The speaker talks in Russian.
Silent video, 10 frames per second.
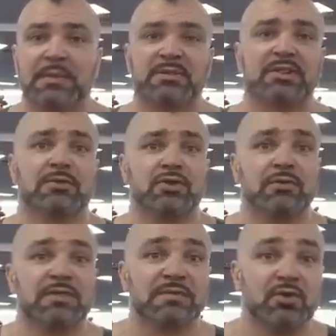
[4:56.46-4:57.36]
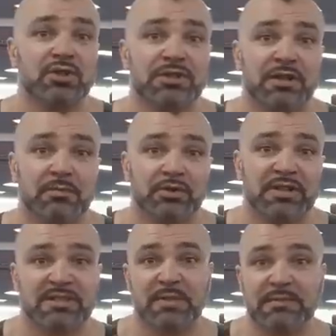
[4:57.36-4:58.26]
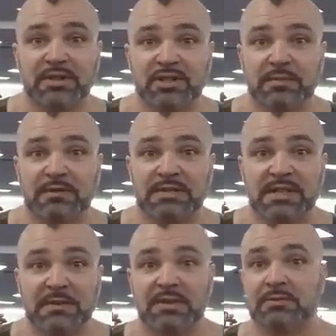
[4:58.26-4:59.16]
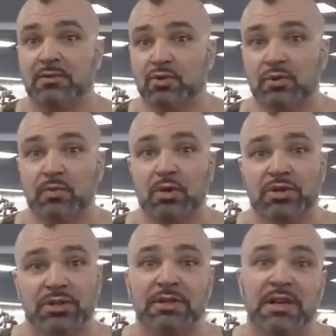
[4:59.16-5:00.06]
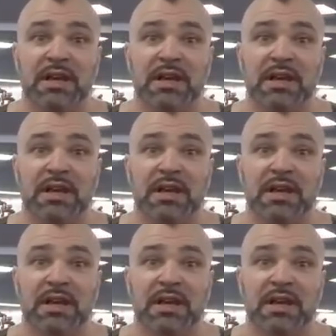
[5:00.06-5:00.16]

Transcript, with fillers: Помимо того, что вы сможете работать с привычными весами чуть больше,